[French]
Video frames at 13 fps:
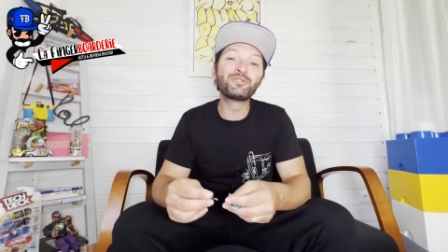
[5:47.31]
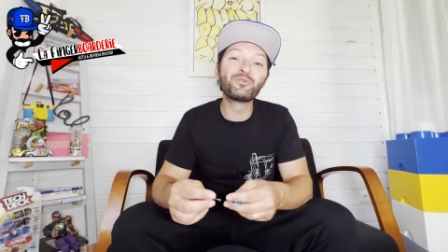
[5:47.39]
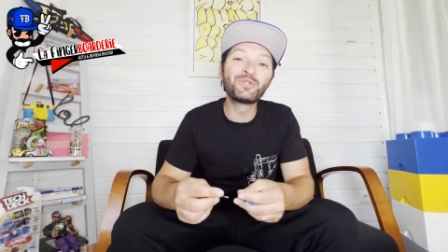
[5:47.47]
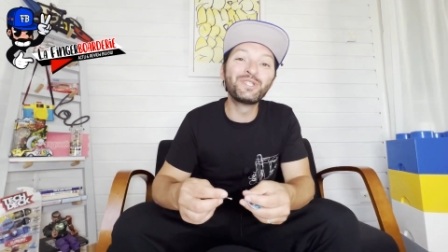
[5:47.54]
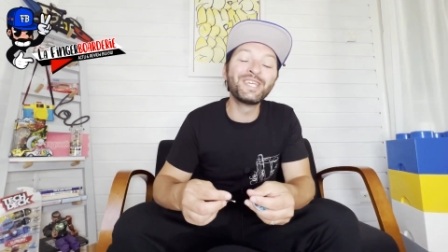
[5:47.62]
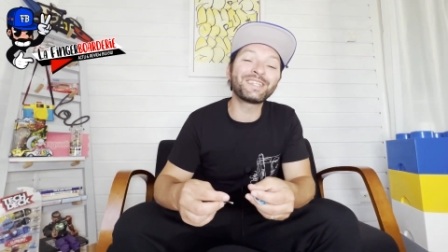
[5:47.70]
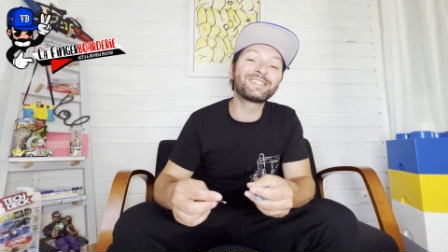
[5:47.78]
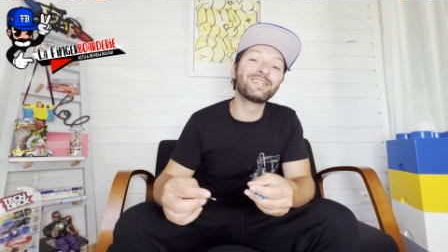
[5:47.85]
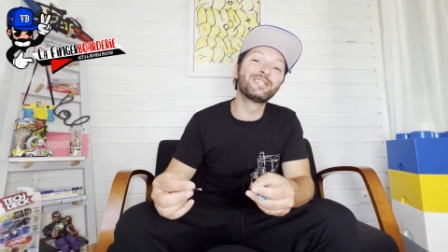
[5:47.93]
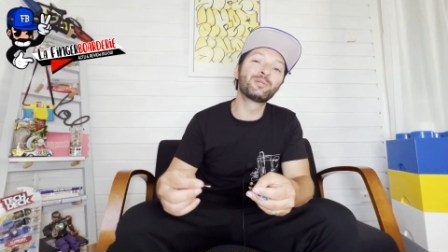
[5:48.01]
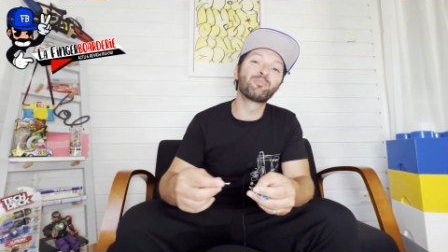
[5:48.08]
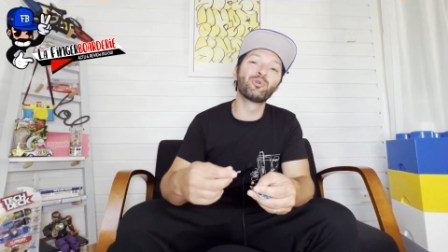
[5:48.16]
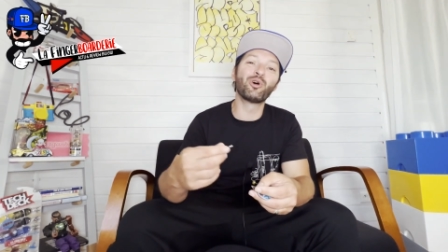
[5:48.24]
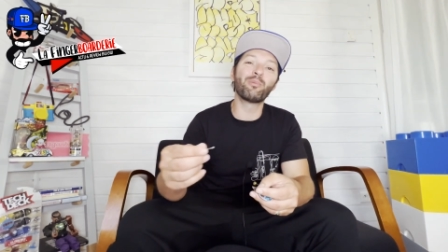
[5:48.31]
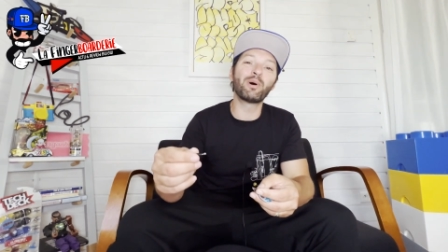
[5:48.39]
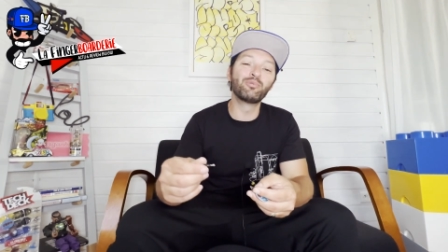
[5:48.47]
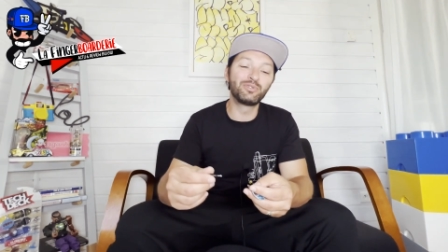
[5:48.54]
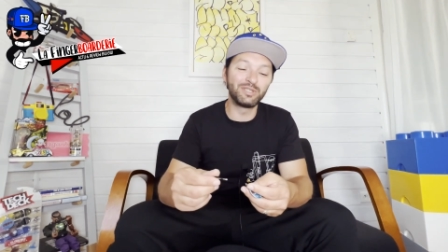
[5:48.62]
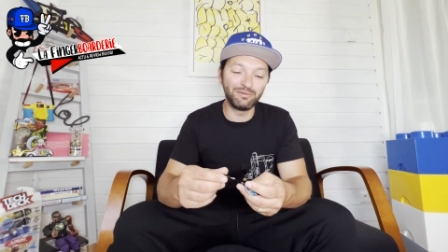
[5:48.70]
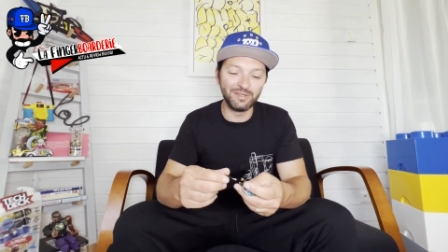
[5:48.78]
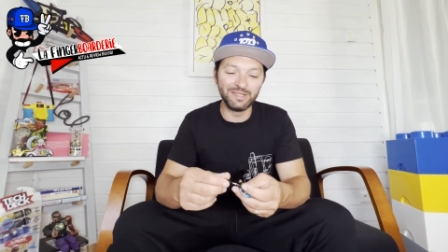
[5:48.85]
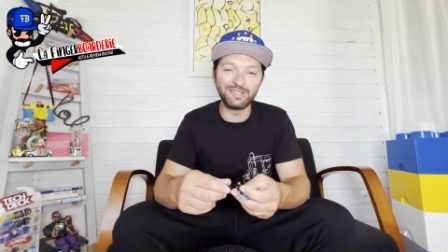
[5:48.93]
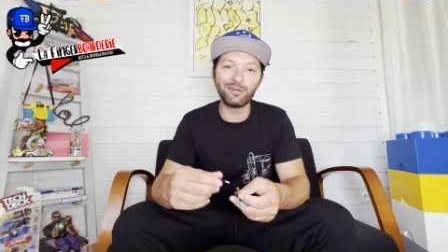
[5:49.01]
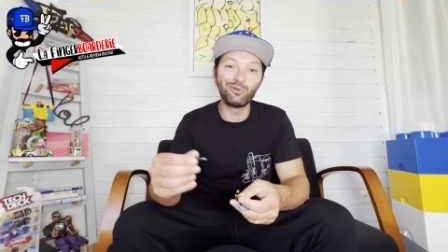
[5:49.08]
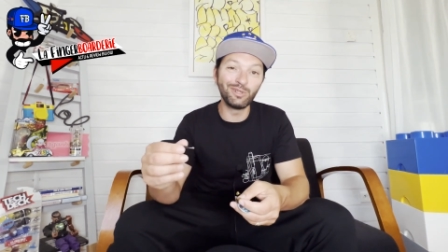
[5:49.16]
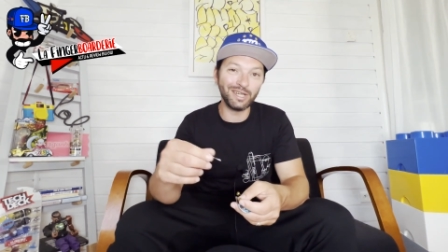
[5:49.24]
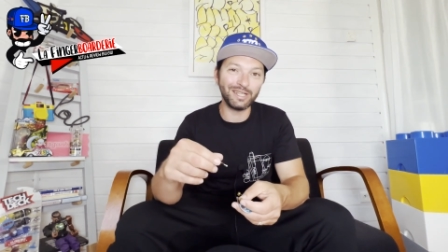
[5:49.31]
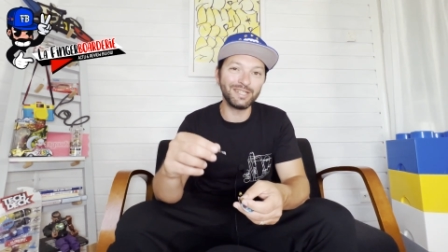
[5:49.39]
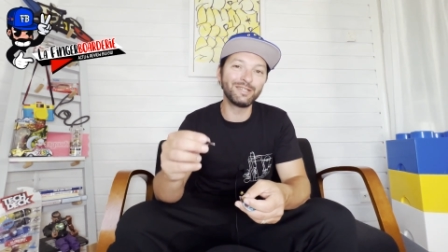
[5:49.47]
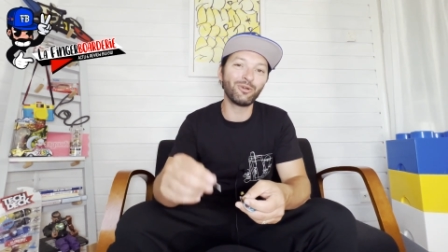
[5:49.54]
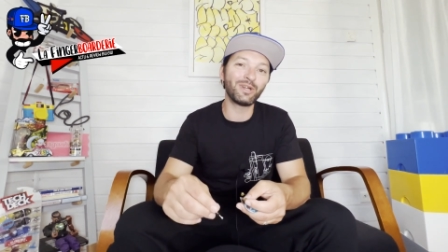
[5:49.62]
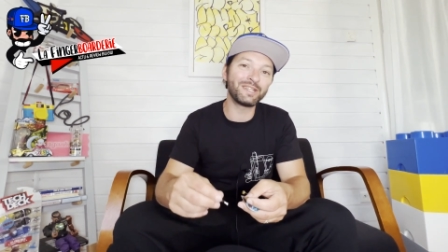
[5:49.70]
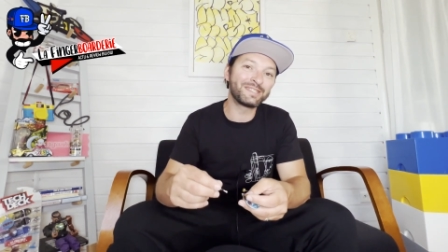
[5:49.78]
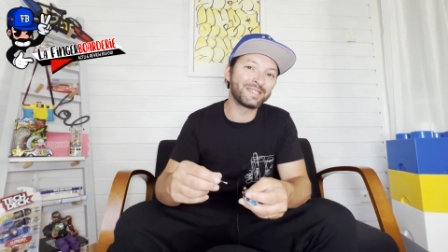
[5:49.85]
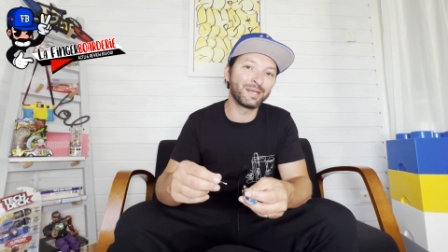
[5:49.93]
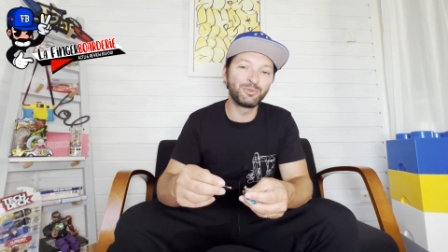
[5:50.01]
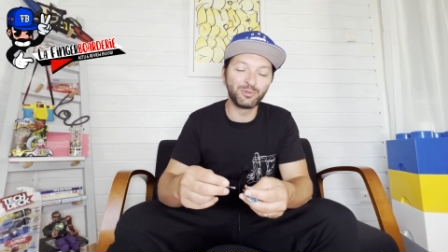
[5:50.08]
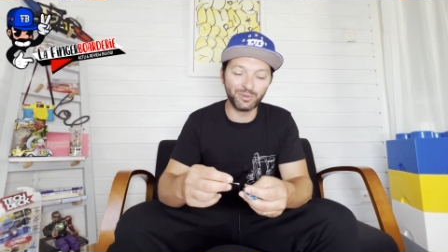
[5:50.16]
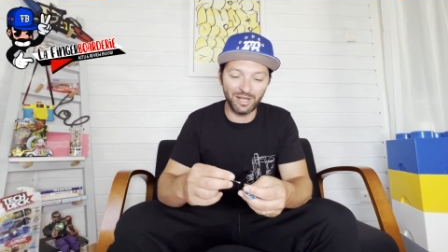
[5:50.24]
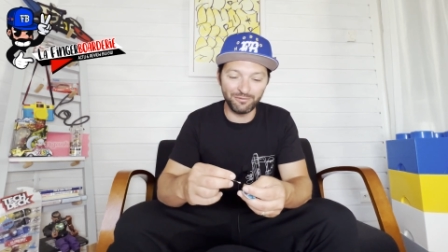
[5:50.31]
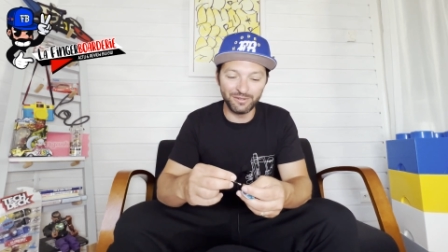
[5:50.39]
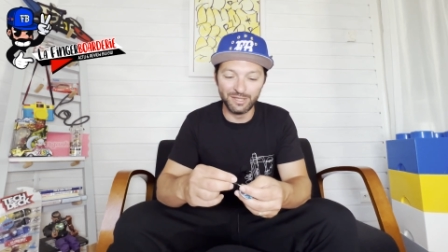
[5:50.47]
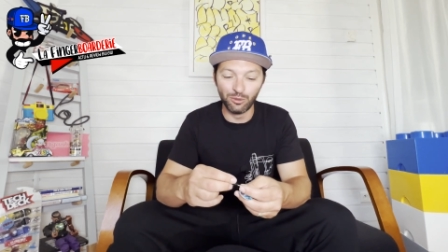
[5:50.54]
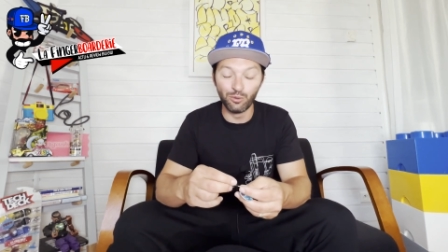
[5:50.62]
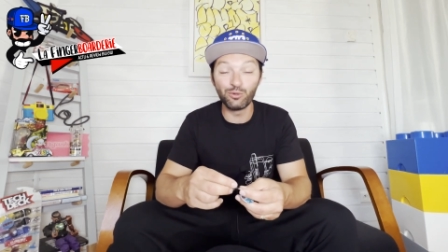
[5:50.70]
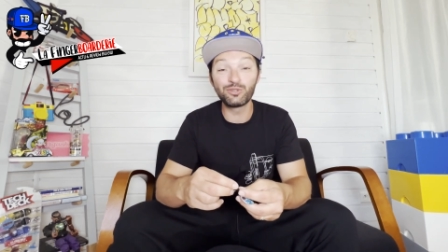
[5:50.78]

de soutenir, c'est dispo dans ma boutique Vinted. Le lien, il est dans la description de la vidéo.